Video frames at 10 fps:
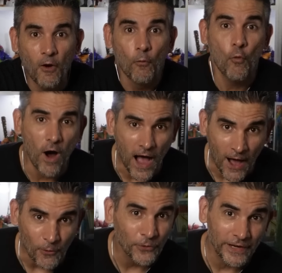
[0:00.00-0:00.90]

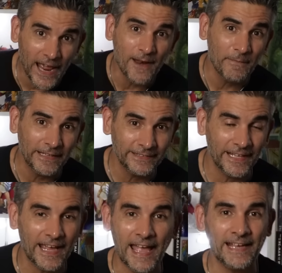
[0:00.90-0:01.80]
¡Wow!
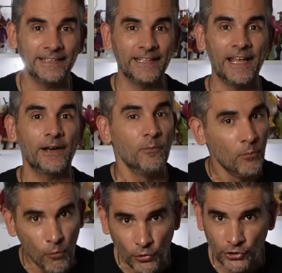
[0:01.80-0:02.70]
Realmente hay que tener
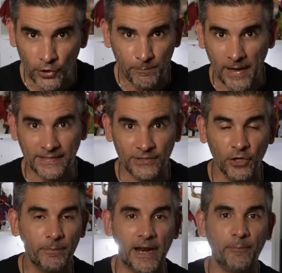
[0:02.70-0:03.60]
mucho
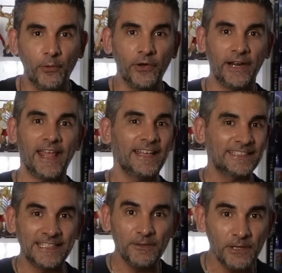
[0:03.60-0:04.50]
espacio para poder
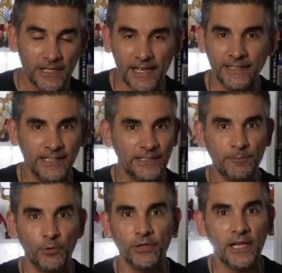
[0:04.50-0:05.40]
exhibir este
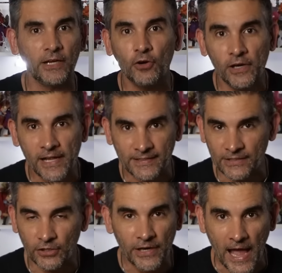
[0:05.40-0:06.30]
tipo de
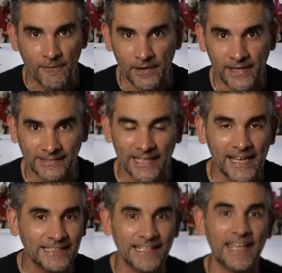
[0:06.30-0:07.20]
coleccionables.
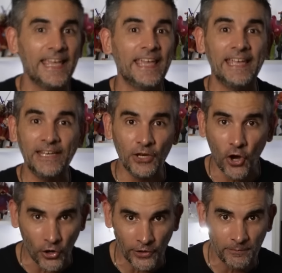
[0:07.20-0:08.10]
Es
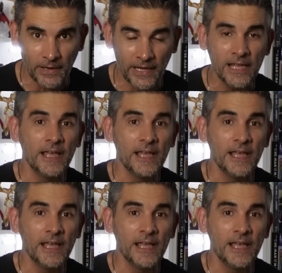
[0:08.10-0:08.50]
enorme,